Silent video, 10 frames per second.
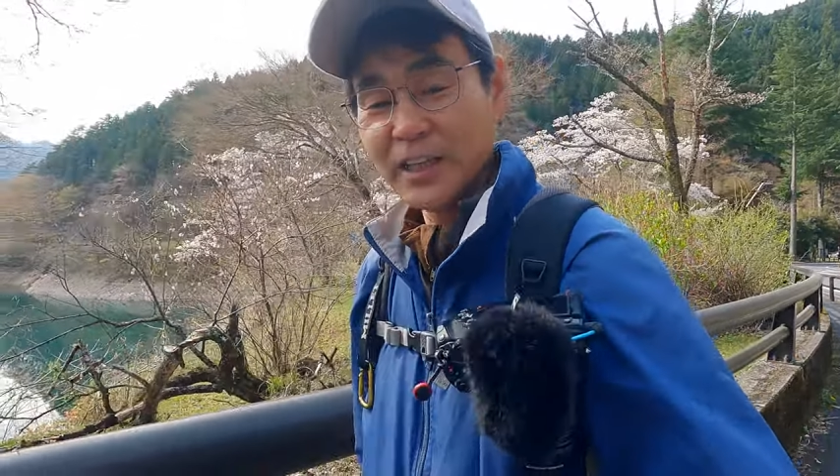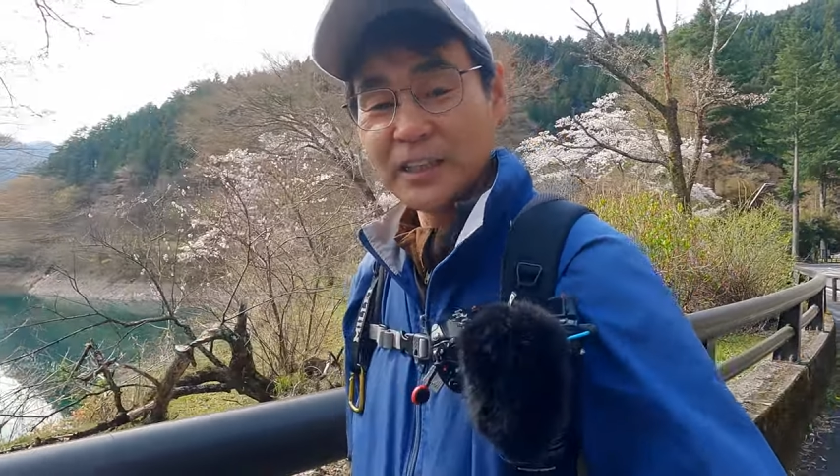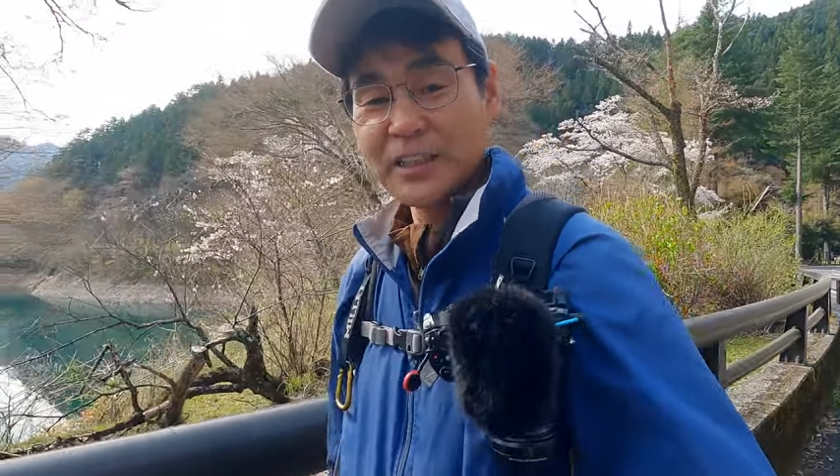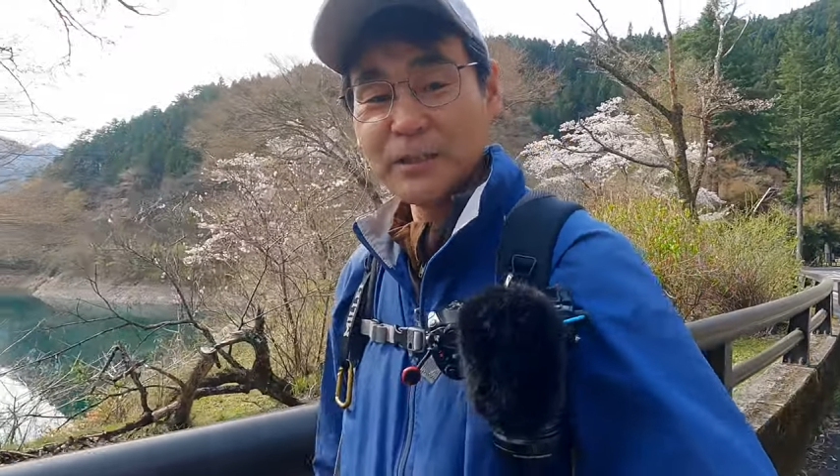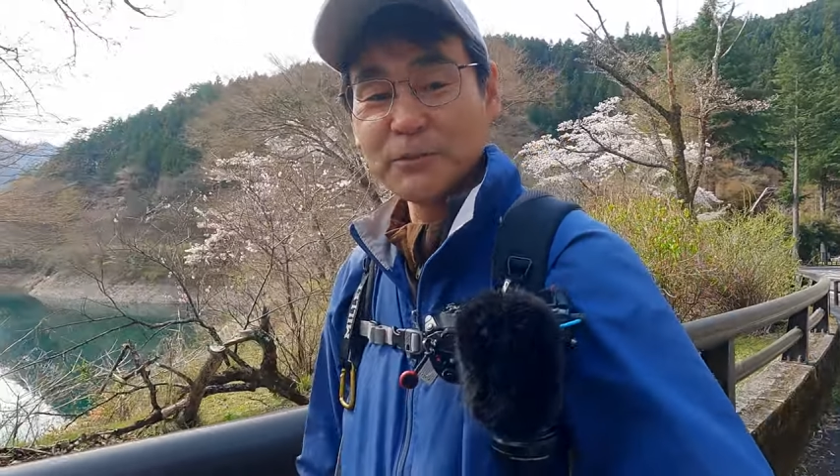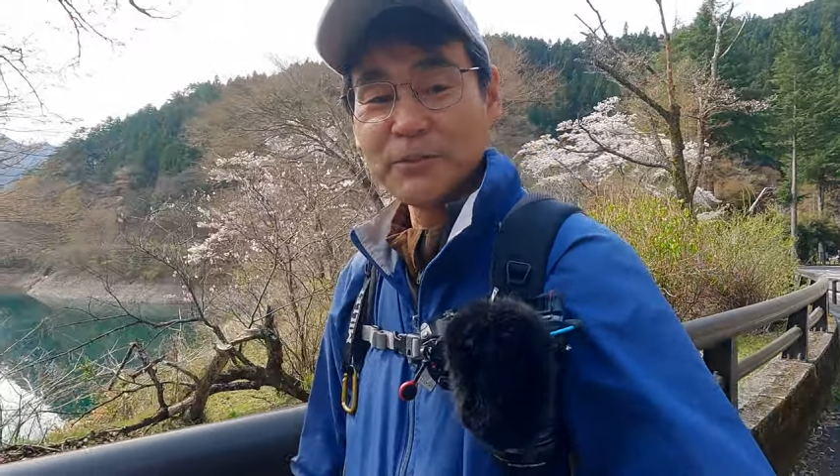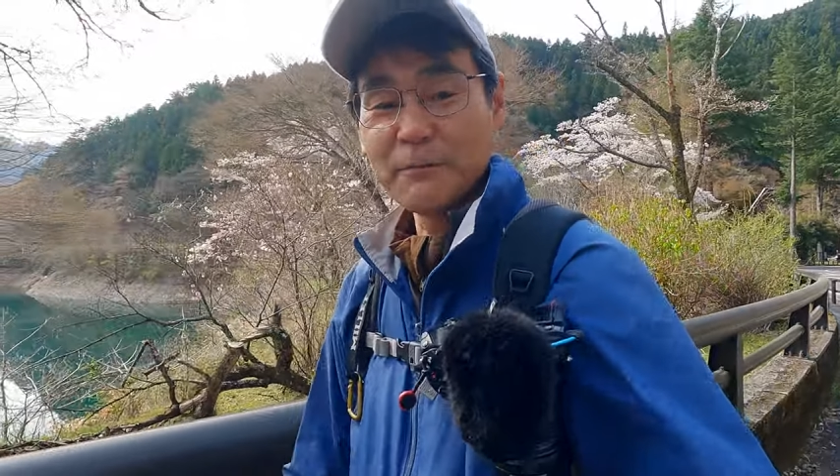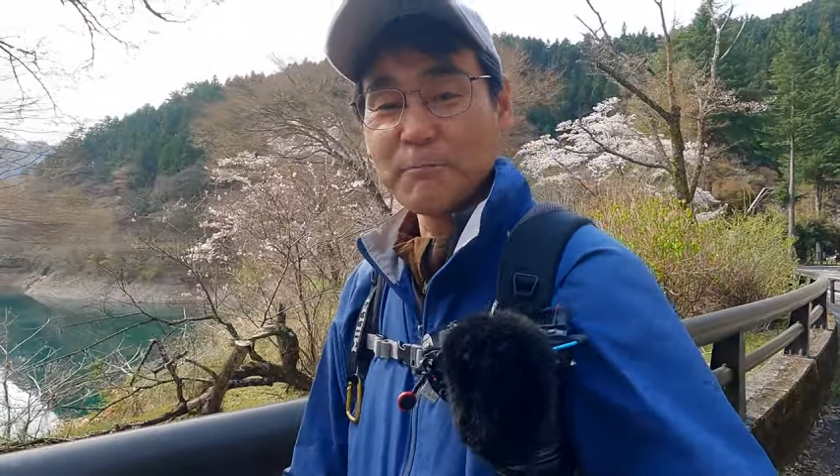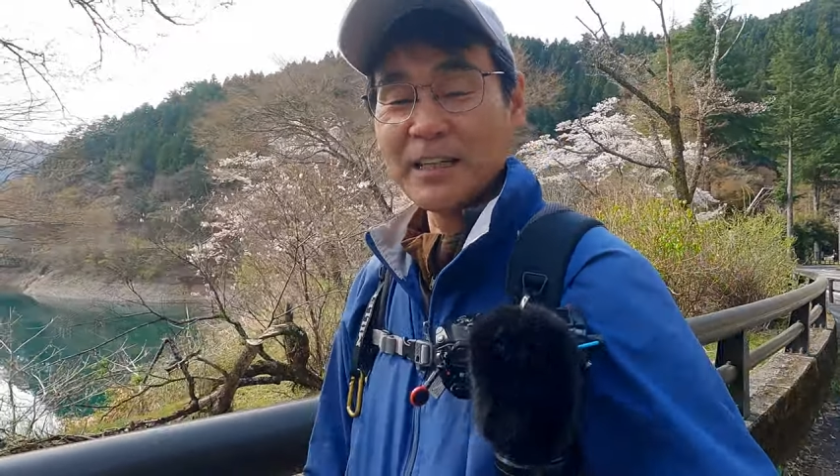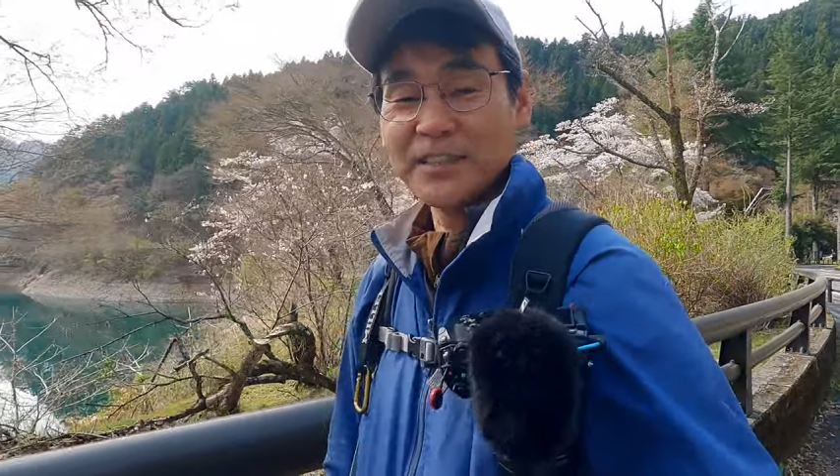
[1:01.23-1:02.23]

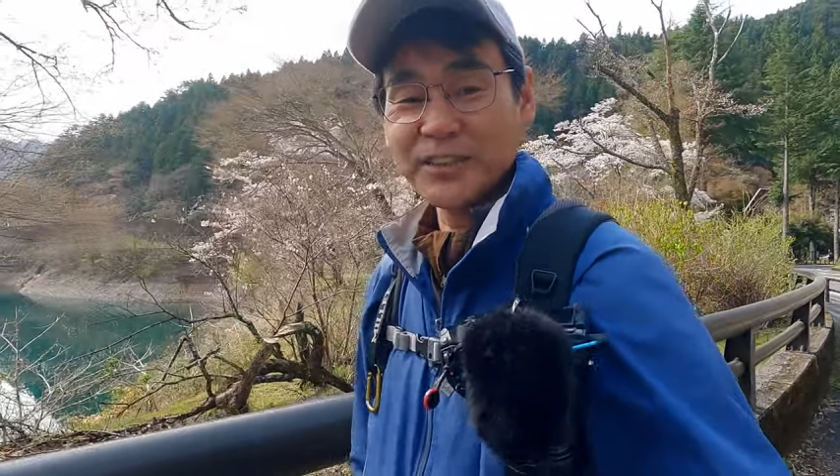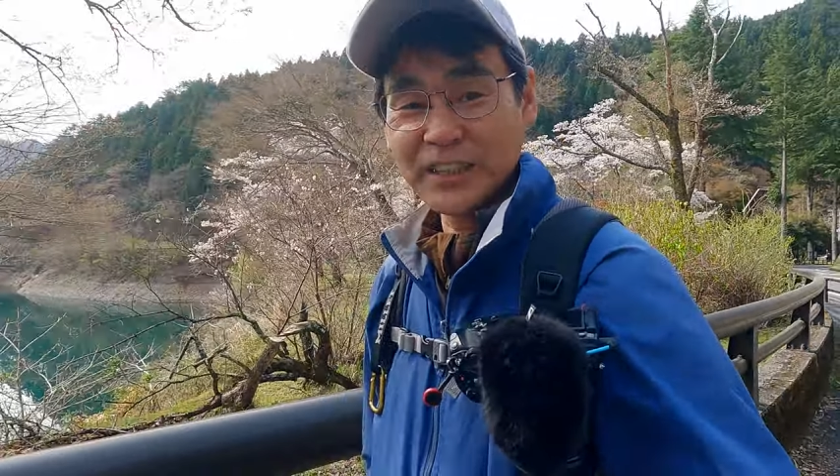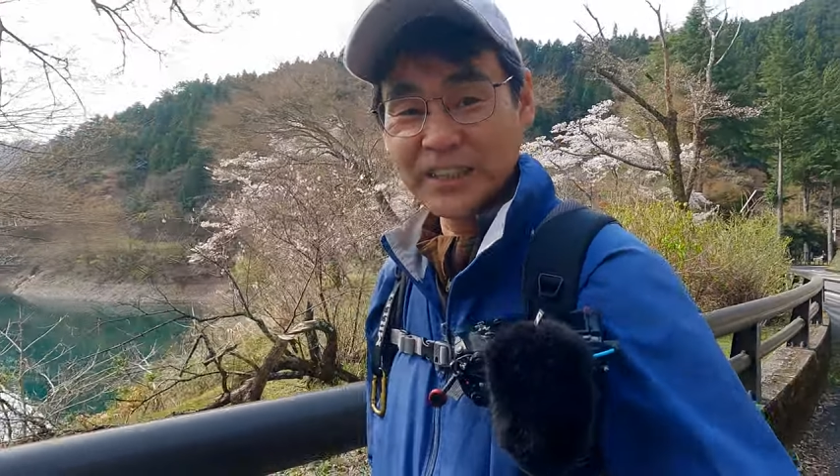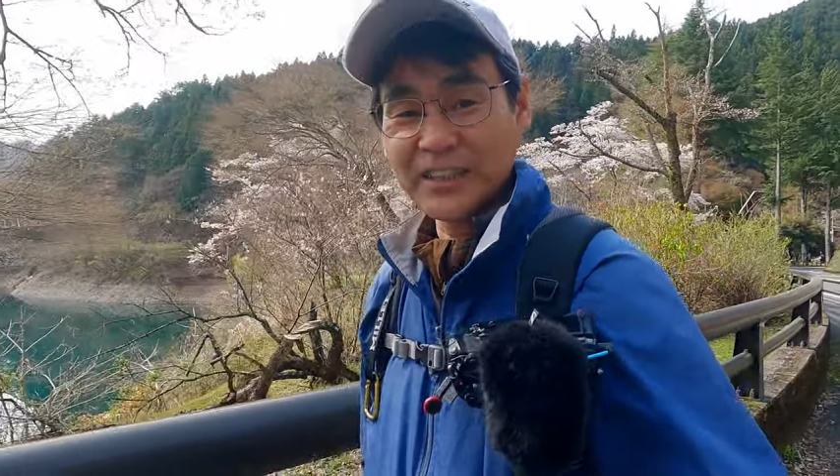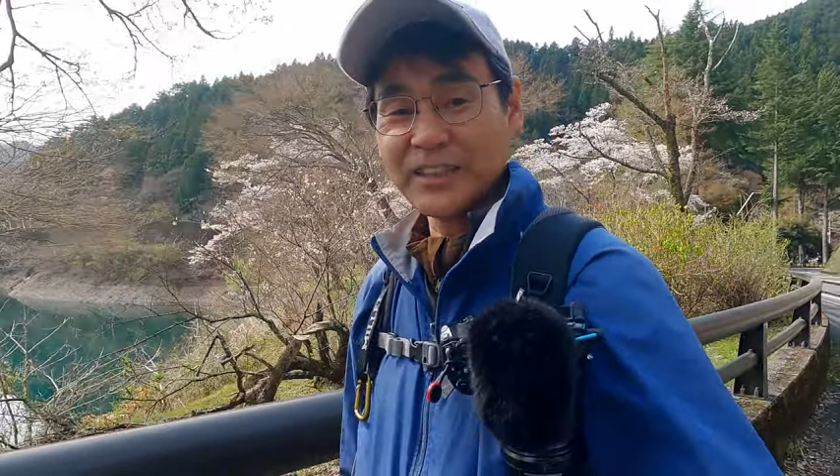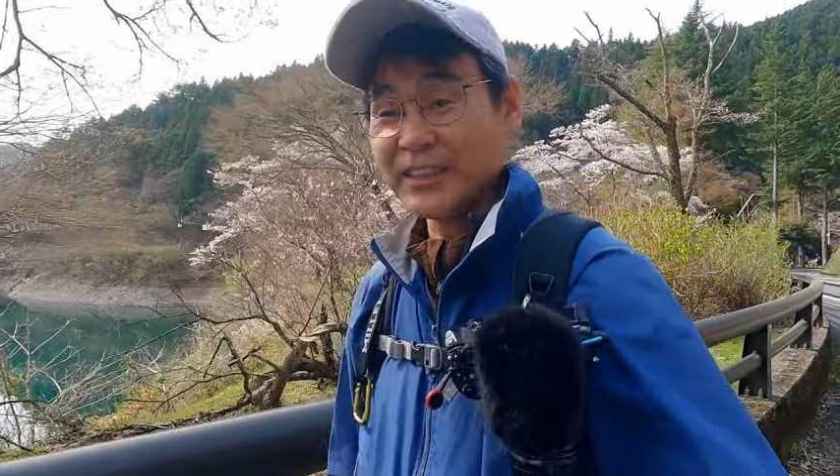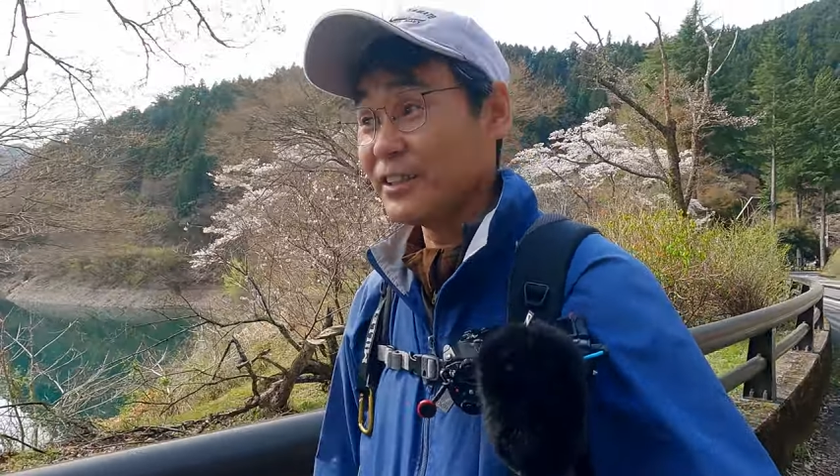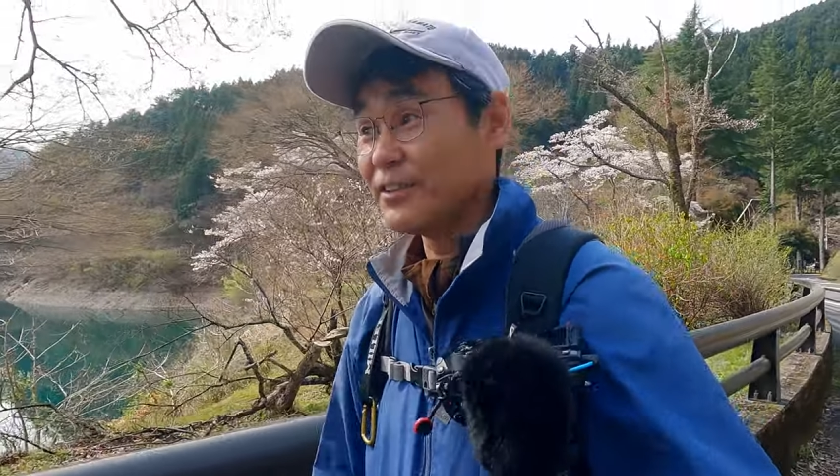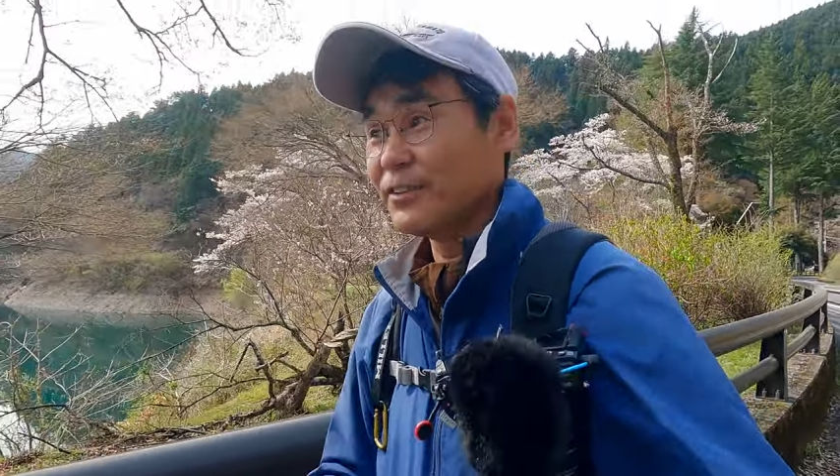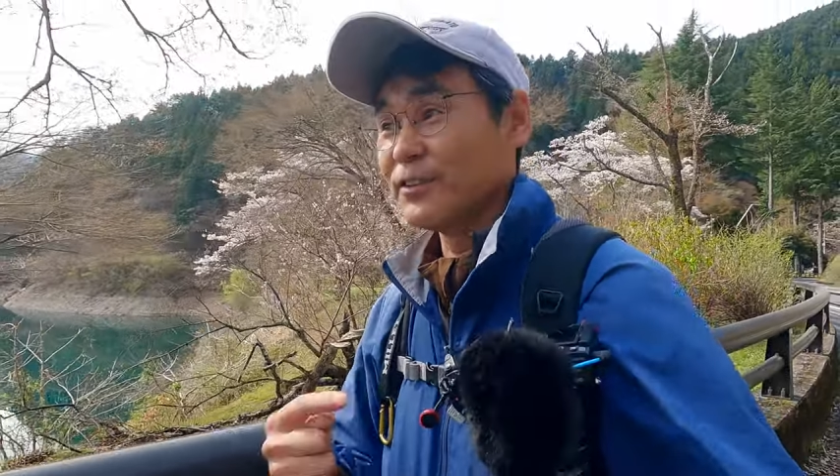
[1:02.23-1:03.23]
EM1M3 a
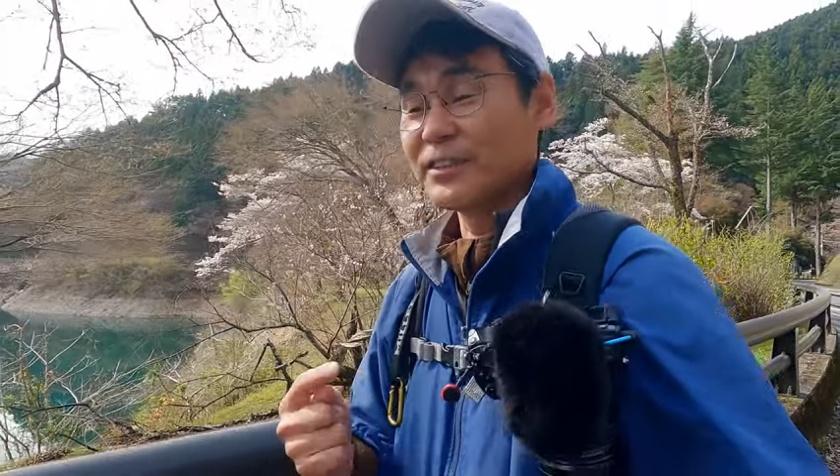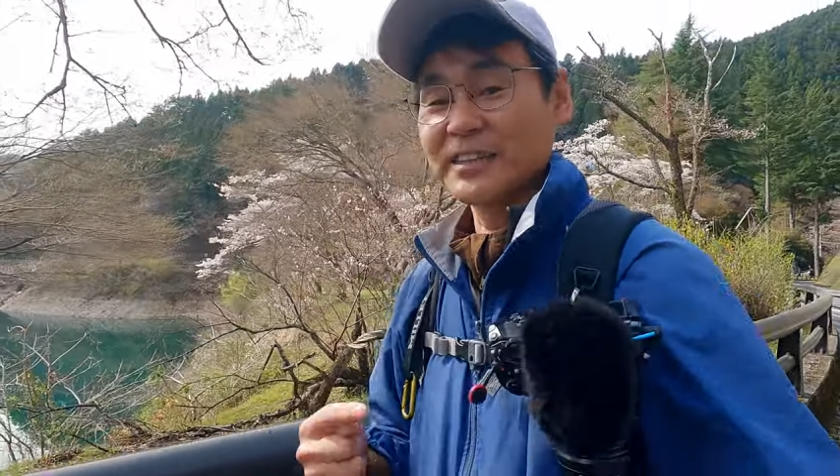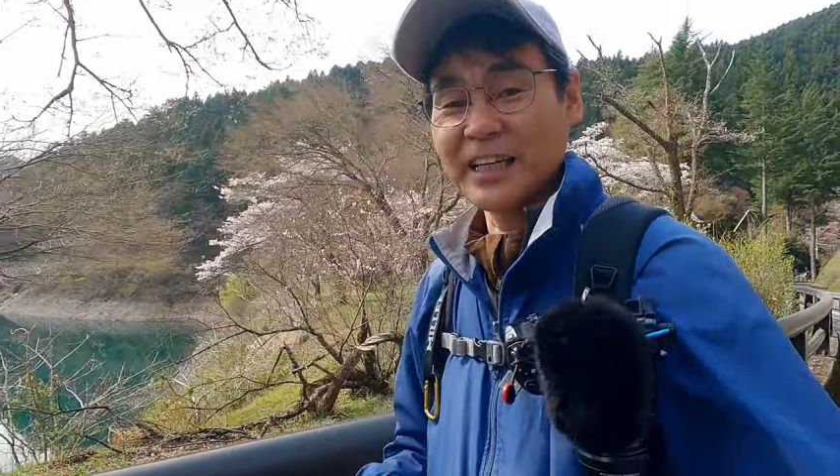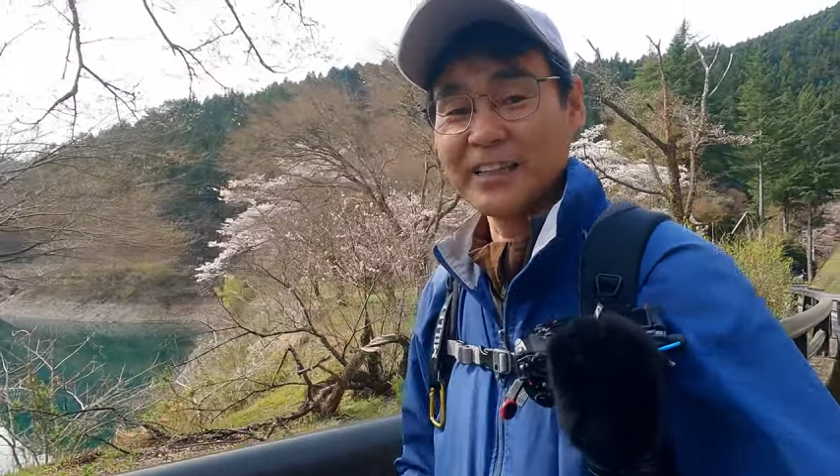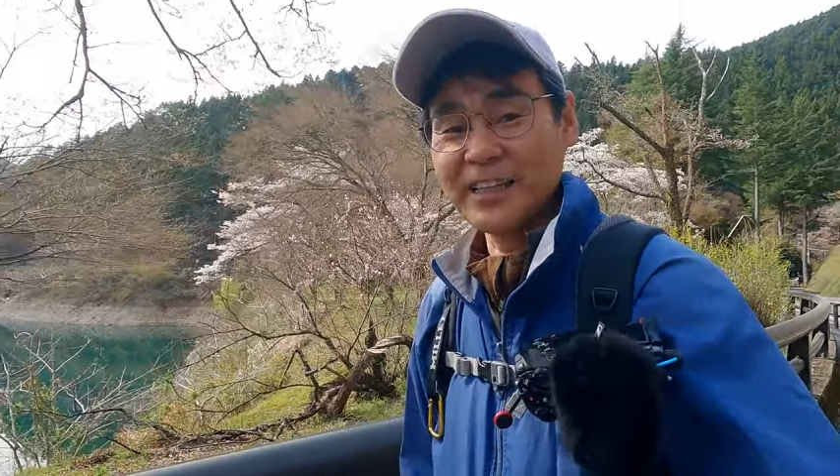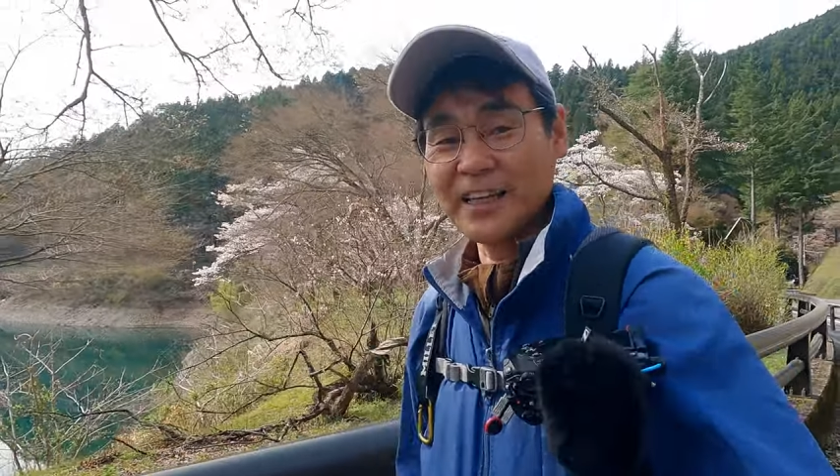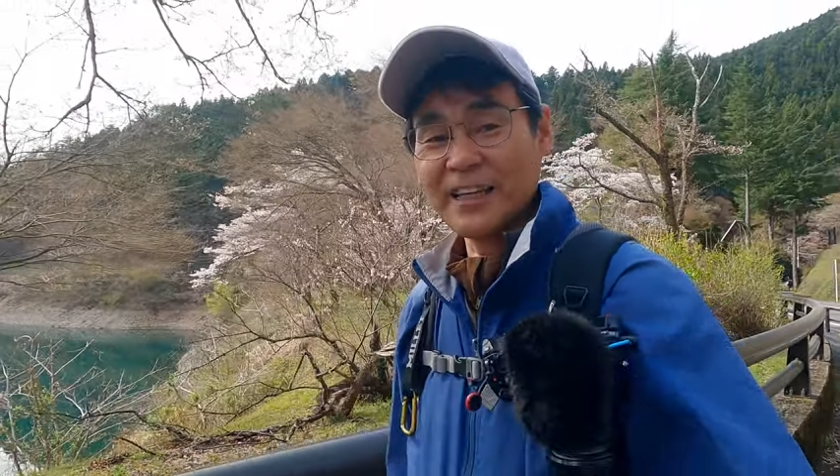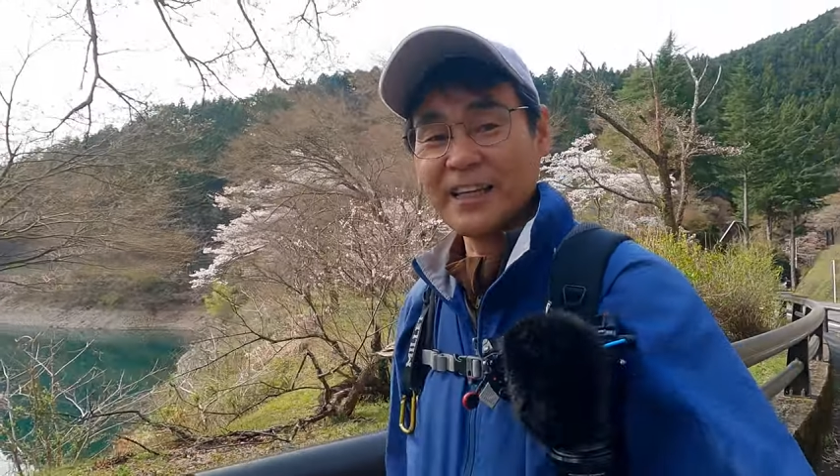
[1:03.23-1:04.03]
を使って、